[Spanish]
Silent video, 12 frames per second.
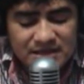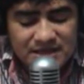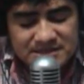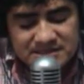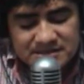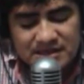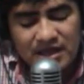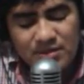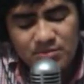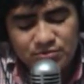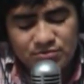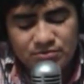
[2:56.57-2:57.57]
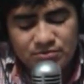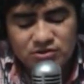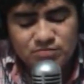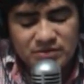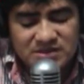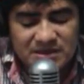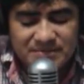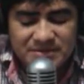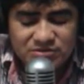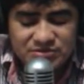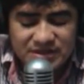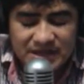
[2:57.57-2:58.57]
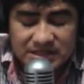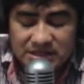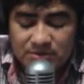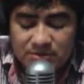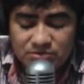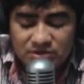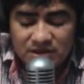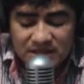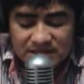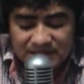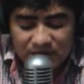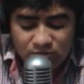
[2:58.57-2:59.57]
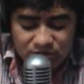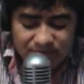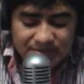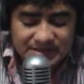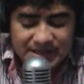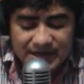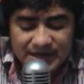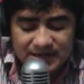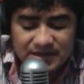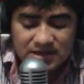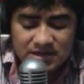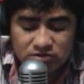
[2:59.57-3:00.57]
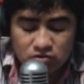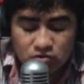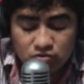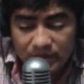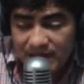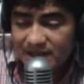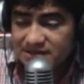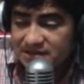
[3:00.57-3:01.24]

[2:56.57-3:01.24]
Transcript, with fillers: Y si seguimos con esos pensamientos negativos, de alguna manera nos van a